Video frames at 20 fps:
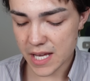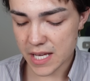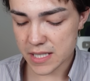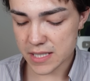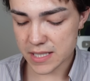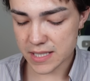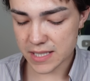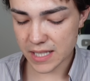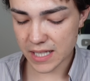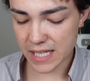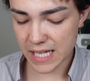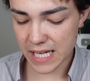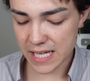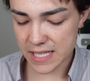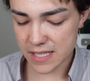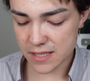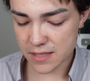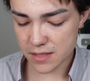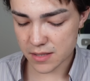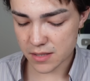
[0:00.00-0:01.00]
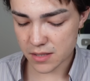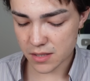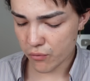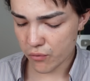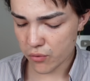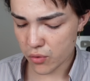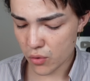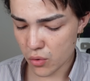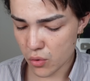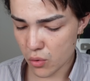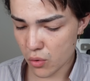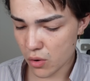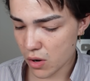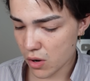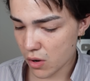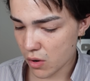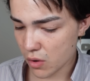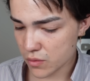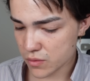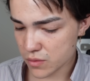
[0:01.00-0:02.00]
Strass
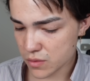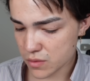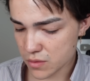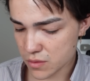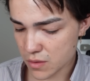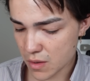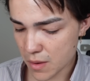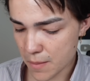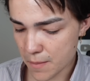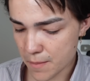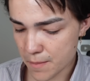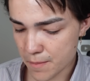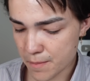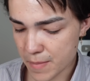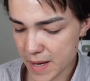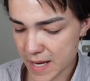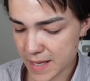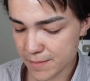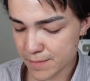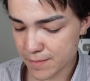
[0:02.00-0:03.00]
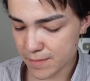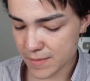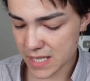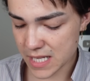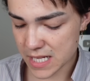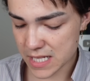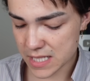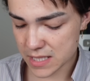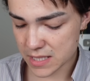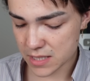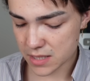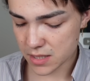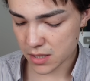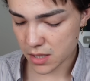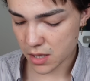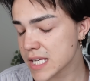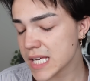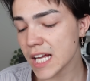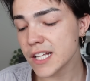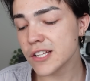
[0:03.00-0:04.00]
Florence by Mills.
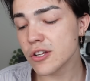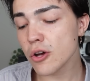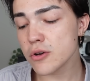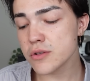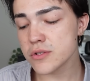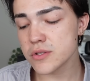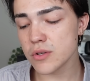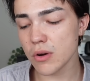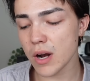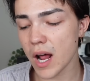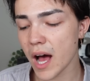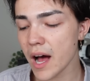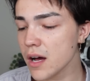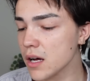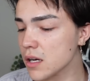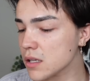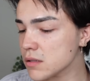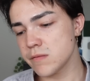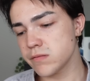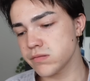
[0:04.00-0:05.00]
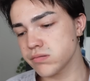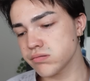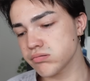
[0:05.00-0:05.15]
14 dollars.